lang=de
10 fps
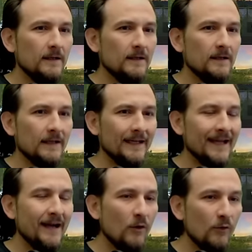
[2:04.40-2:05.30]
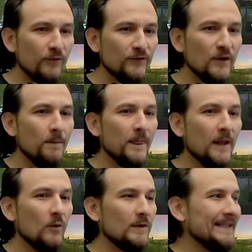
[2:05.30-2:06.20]
gekauft
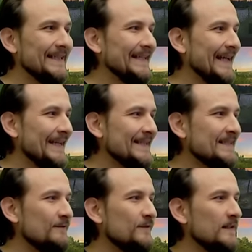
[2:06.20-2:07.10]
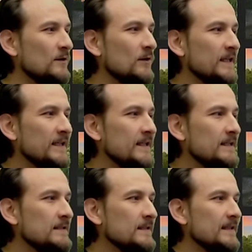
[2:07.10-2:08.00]
und jetzt wird auch
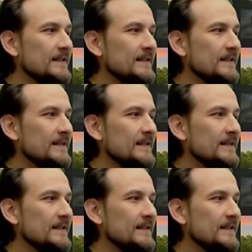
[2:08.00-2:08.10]
hier